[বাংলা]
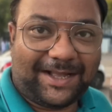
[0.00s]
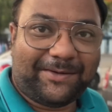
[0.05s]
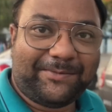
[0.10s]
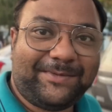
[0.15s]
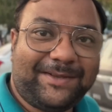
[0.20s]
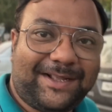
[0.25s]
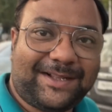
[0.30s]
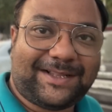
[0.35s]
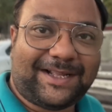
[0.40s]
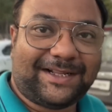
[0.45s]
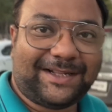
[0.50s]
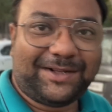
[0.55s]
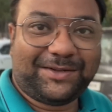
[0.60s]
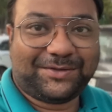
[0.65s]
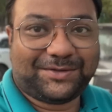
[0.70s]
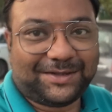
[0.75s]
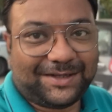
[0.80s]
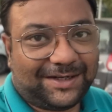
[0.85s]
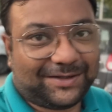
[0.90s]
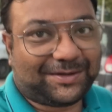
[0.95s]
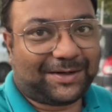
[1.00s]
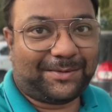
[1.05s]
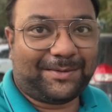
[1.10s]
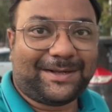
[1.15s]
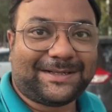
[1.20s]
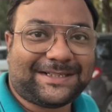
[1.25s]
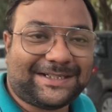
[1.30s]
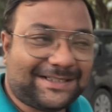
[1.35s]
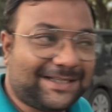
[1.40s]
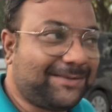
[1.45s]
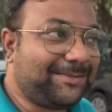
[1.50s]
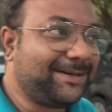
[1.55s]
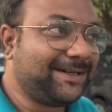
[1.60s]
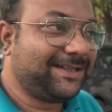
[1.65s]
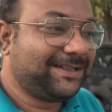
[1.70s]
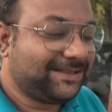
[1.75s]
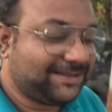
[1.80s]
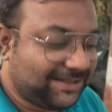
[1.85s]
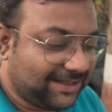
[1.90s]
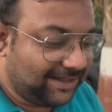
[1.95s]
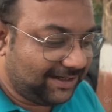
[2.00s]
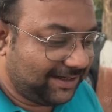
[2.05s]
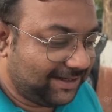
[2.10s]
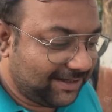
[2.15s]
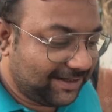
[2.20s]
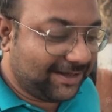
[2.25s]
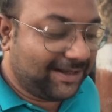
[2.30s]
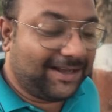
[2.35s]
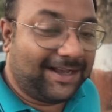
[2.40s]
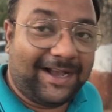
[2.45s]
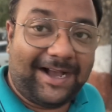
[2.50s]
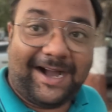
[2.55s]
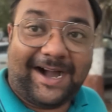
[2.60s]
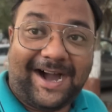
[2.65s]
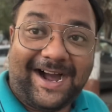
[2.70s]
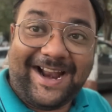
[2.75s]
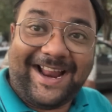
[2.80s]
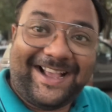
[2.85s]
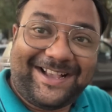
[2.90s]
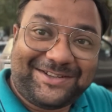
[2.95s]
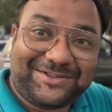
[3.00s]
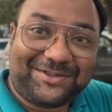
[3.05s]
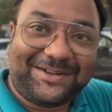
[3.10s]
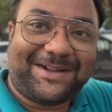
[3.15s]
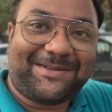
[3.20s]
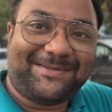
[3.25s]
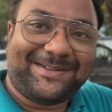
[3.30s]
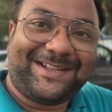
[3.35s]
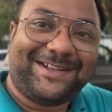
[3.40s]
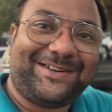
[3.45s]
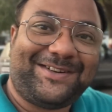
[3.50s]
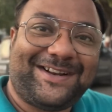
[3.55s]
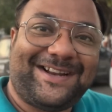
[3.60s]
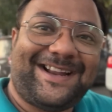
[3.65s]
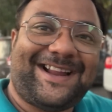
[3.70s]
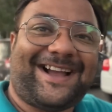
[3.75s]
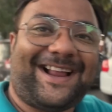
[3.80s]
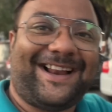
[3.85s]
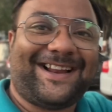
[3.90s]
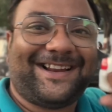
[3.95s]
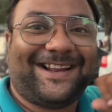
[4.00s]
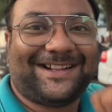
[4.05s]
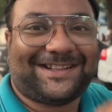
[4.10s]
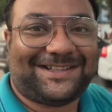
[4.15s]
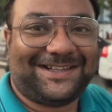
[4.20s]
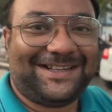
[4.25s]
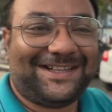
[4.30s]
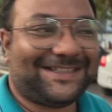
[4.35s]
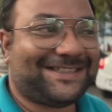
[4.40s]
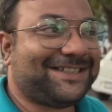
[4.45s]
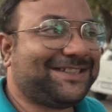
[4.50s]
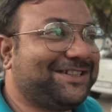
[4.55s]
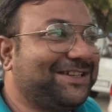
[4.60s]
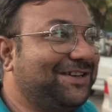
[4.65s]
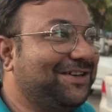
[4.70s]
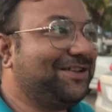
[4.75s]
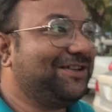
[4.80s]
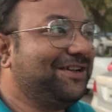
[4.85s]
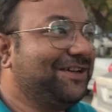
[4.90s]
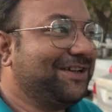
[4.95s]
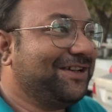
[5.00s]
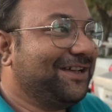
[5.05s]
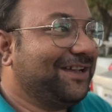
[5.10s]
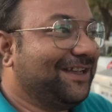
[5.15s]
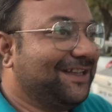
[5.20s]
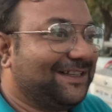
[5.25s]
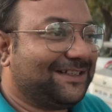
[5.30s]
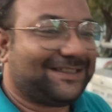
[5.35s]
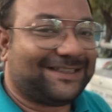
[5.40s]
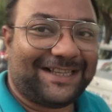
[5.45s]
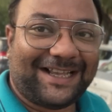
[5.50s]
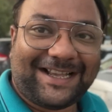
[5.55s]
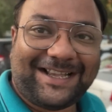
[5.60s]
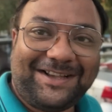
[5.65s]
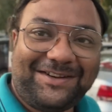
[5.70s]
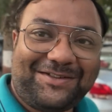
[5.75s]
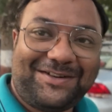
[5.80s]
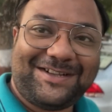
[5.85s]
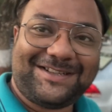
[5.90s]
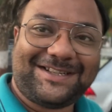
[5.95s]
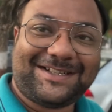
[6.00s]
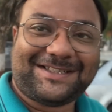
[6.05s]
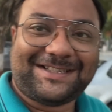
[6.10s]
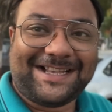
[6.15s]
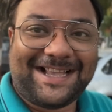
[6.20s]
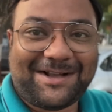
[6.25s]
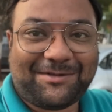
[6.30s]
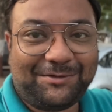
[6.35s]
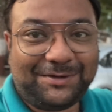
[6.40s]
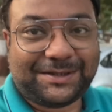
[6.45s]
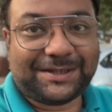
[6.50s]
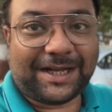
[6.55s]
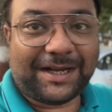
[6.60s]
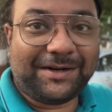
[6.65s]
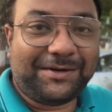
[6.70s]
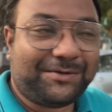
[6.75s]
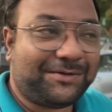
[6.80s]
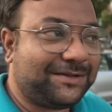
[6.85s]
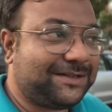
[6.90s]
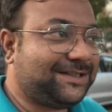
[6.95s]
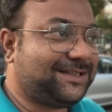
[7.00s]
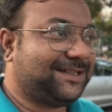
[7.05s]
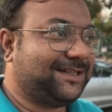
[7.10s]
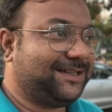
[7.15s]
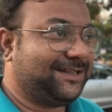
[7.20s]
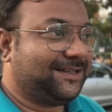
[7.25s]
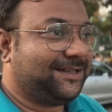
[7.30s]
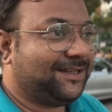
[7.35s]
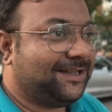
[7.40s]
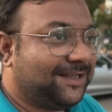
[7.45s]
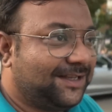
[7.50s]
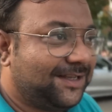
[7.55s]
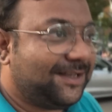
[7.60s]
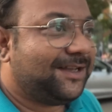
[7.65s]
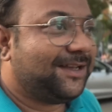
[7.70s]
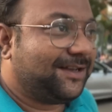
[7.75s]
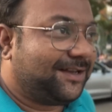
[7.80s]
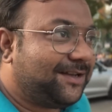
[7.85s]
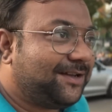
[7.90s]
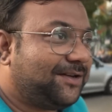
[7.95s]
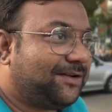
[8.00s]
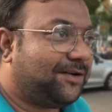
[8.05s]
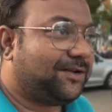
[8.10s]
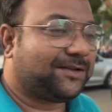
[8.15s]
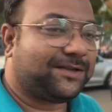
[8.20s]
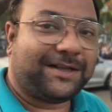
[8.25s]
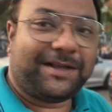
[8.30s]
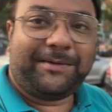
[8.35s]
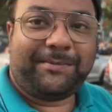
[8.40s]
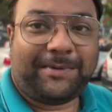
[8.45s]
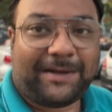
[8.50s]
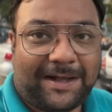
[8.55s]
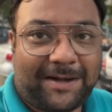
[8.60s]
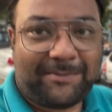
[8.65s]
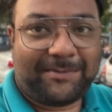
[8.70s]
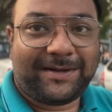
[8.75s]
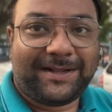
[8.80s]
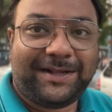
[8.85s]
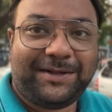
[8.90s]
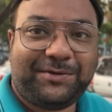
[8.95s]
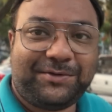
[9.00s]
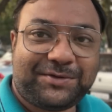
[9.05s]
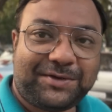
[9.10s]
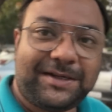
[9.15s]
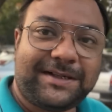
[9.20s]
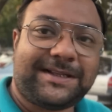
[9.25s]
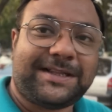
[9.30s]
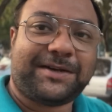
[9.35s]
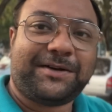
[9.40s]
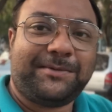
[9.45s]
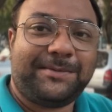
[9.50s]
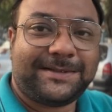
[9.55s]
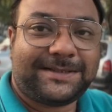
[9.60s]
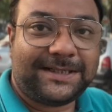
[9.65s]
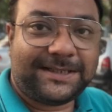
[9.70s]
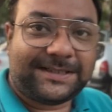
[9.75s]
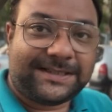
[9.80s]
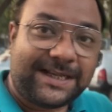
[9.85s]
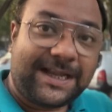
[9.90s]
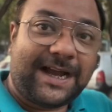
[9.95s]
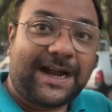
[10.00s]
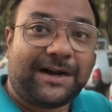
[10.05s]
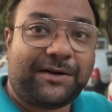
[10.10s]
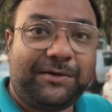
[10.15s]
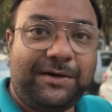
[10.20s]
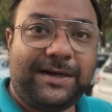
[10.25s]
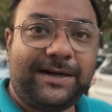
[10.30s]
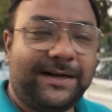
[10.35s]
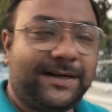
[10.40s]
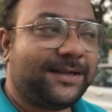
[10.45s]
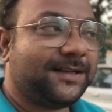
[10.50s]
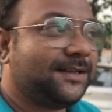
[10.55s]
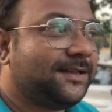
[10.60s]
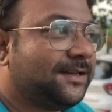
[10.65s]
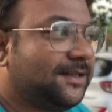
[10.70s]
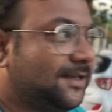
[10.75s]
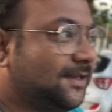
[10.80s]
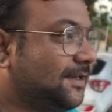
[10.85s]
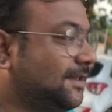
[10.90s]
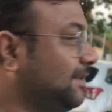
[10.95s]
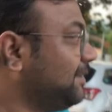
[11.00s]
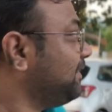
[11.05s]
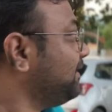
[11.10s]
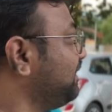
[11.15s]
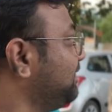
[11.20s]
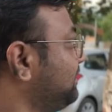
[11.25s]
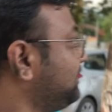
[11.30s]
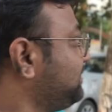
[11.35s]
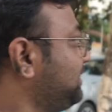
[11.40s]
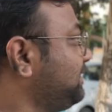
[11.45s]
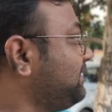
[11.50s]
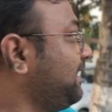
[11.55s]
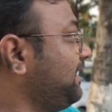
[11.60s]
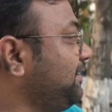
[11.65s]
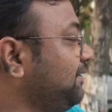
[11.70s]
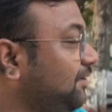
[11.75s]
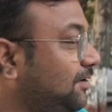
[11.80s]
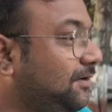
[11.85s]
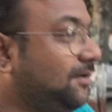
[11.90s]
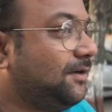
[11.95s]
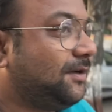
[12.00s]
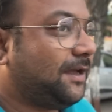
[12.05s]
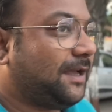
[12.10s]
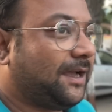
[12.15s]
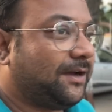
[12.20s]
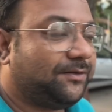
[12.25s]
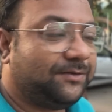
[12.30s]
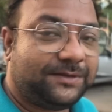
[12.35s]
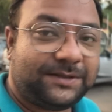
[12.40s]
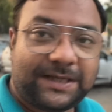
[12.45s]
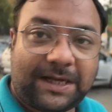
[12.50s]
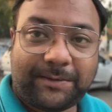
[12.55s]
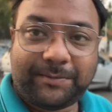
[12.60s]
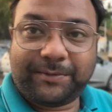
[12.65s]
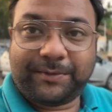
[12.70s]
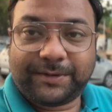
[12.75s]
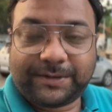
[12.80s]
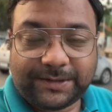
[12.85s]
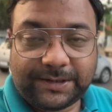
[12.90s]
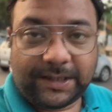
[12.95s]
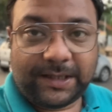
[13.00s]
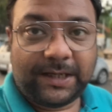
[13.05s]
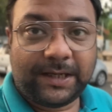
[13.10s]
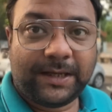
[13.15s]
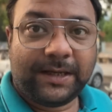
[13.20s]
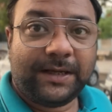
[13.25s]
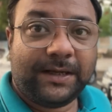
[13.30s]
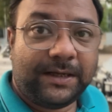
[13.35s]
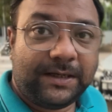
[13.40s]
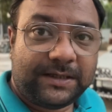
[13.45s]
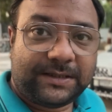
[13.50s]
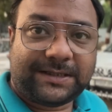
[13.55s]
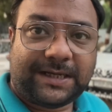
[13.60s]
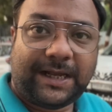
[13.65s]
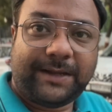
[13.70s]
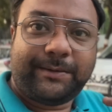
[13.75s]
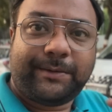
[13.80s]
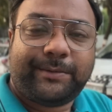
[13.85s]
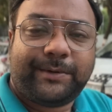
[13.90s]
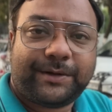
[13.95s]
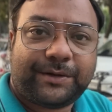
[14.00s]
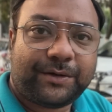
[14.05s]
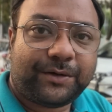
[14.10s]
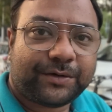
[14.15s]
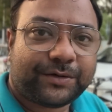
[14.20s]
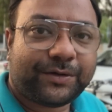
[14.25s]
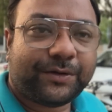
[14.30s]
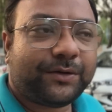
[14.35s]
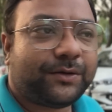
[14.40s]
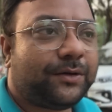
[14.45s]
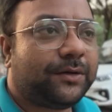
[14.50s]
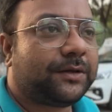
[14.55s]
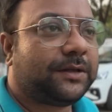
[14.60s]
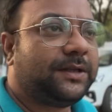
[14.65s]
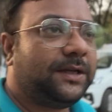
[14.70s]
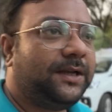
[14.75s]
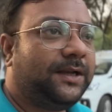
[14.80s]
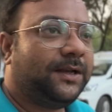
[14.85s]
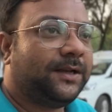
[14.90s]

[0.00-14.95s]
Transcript: আমি আর দাদা দুজনে সবার শেষে বেরিয়েছি আর একজন আমাদের ঘরের কালকে রাত্রিতে এসেছিল সে কী করেছে সে এখন চান করছে অতএব আমাদের দুজনের থেকেও বেশি সে আরও লেট সে যাই হোক এখন যাব হচ্ছে সাইবাবার দর্শন করতে